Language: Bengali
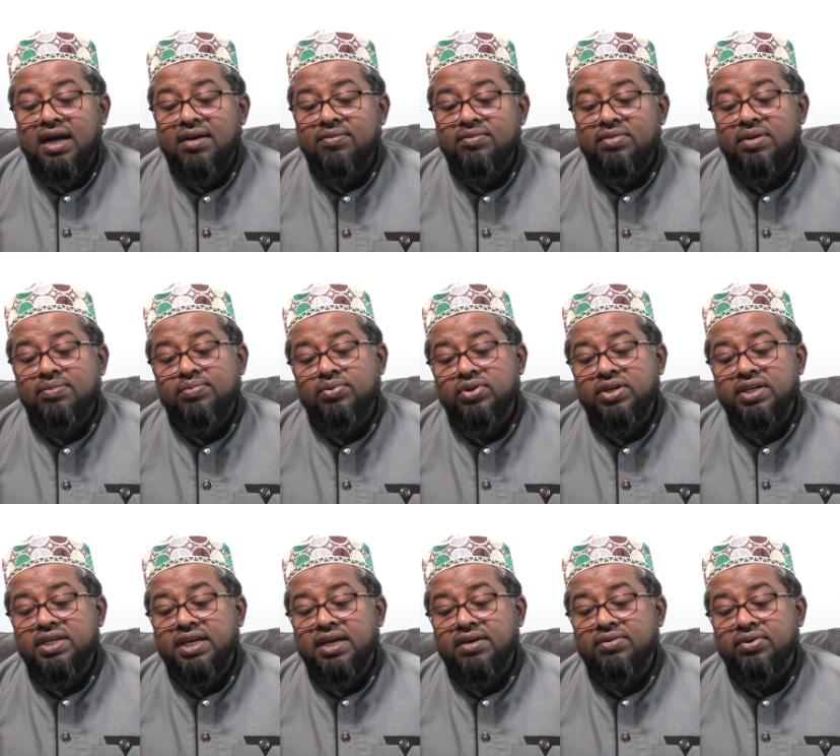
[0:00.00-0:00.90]
আমরা
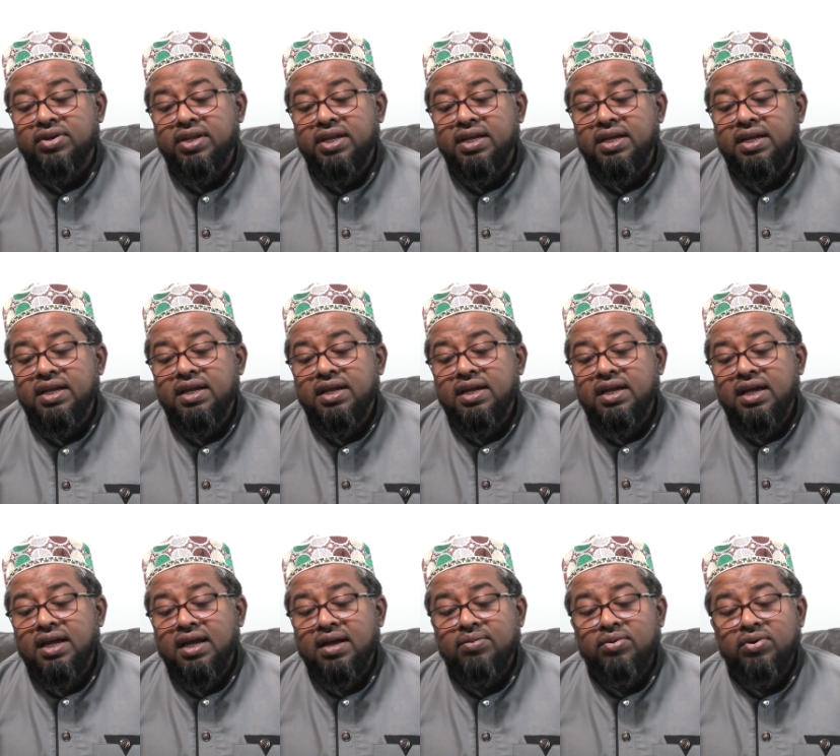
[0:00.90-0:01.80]
পরীক্ষা করি
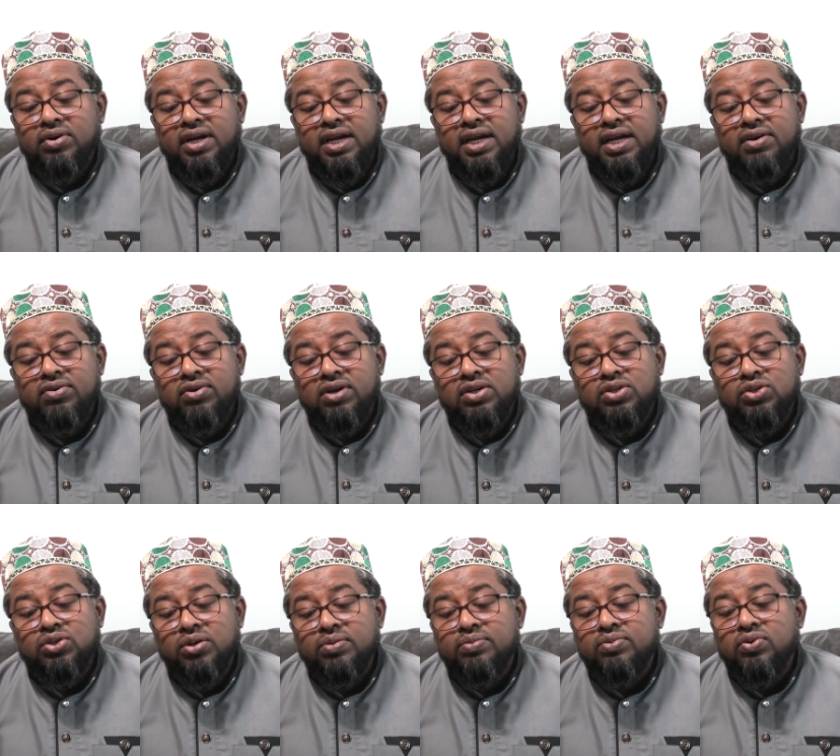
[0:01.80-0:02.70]
এবং এগুলা
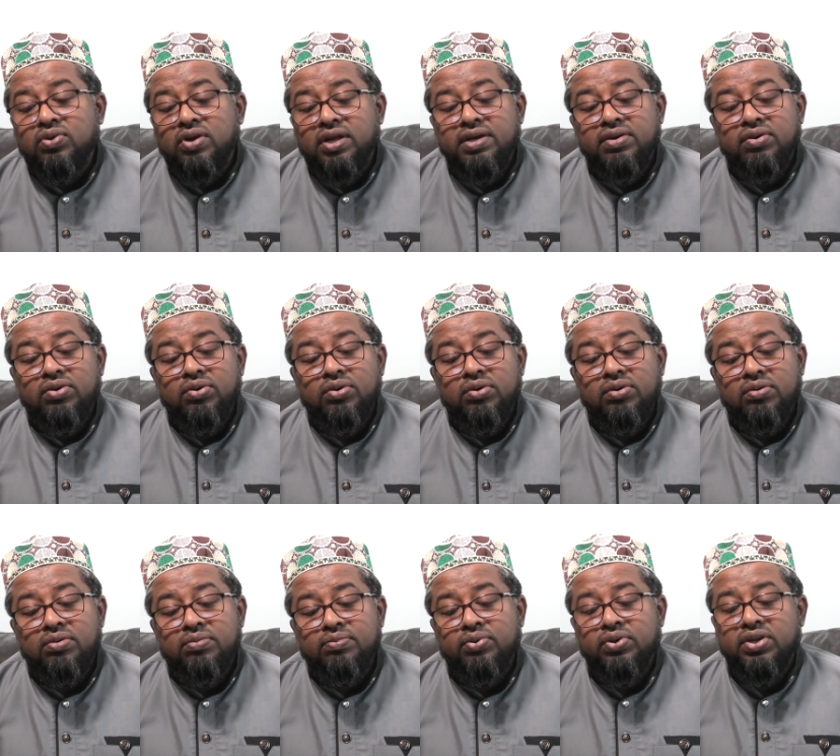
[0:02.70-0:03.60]
সবগুলোই হলো
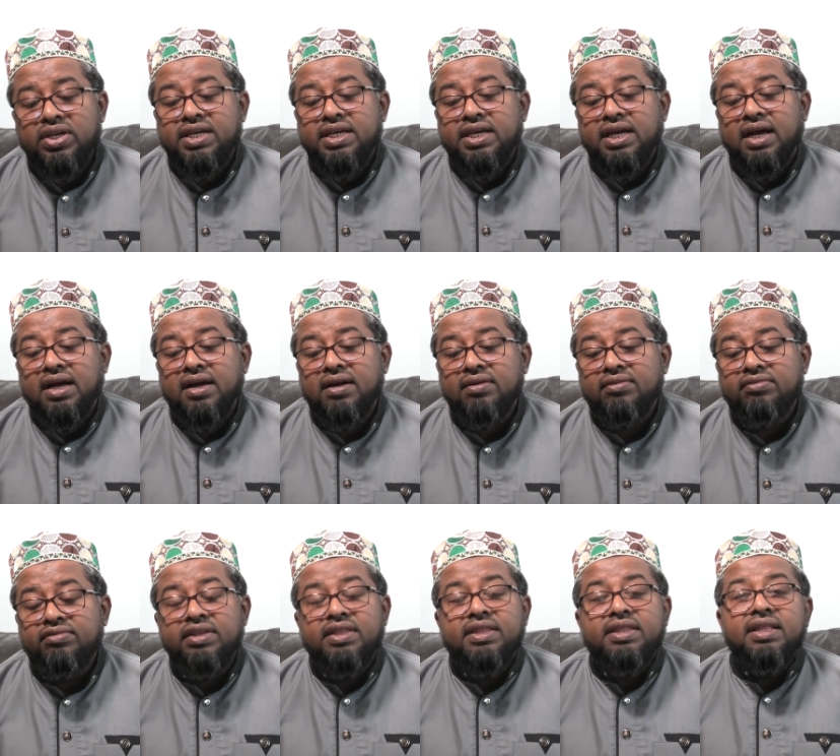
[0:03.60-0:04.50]
পরীক্ষা
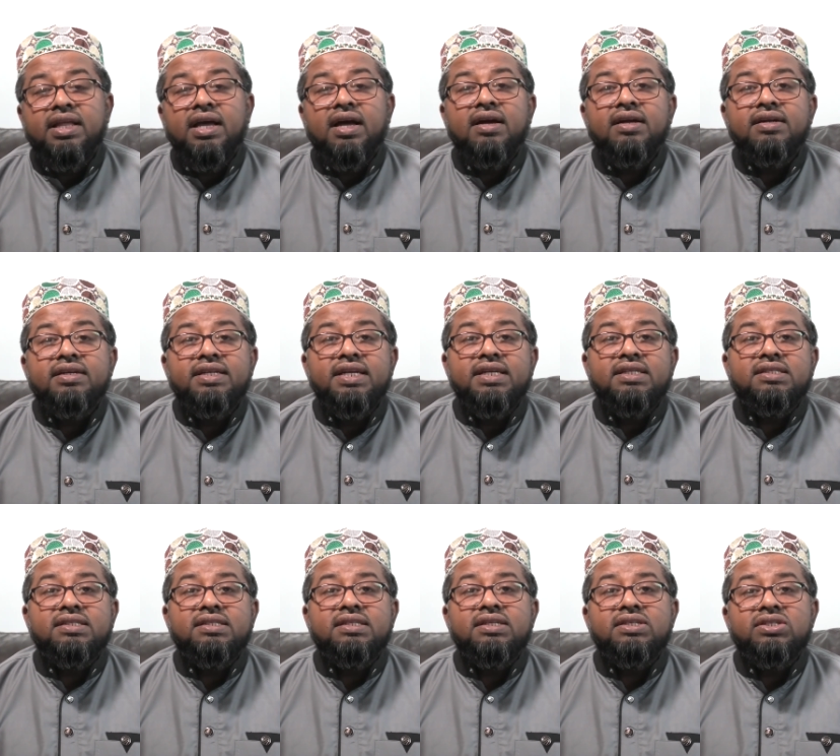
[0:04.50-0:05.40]
ফিতনা
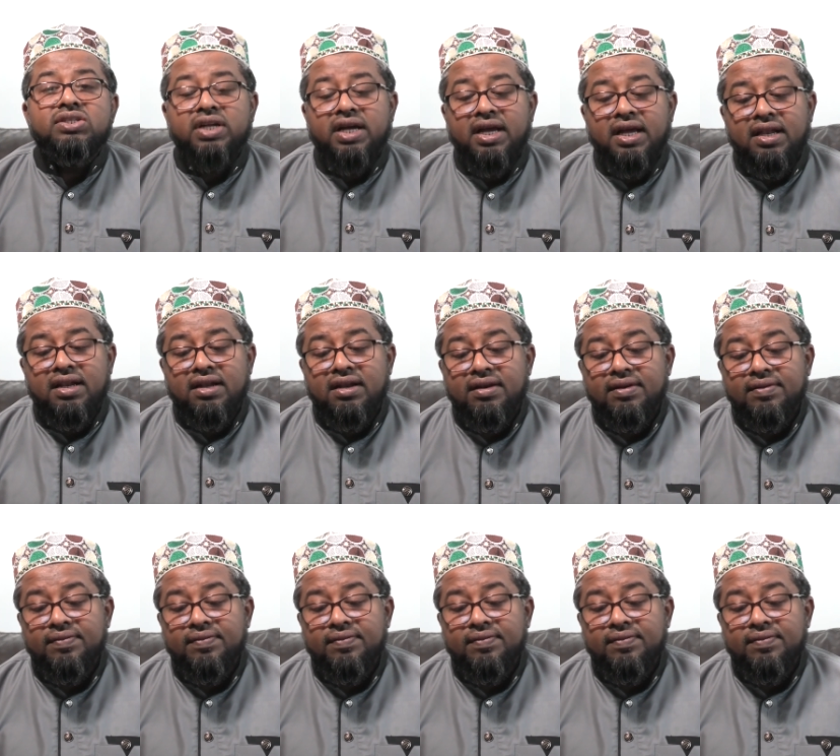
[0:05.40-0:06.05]
টেস্ট ট্রায়াল